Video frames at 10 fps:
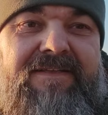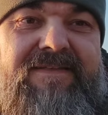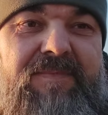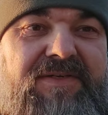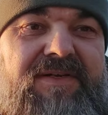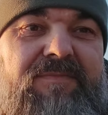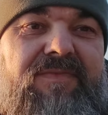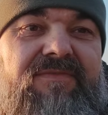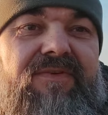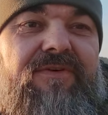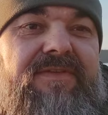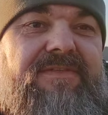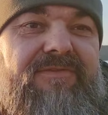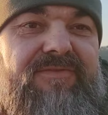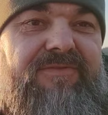Zapraszam w
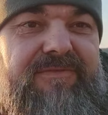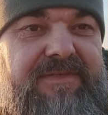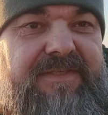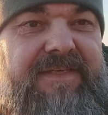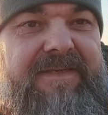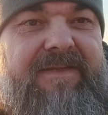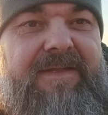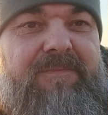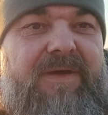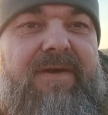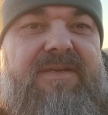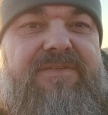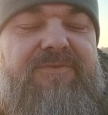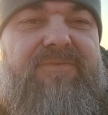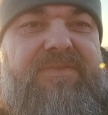okolice Ostrudy. Mała
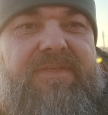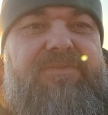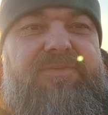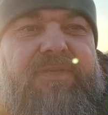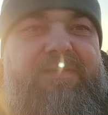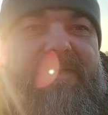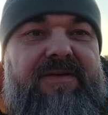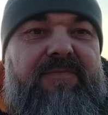ekskursja dzisiaj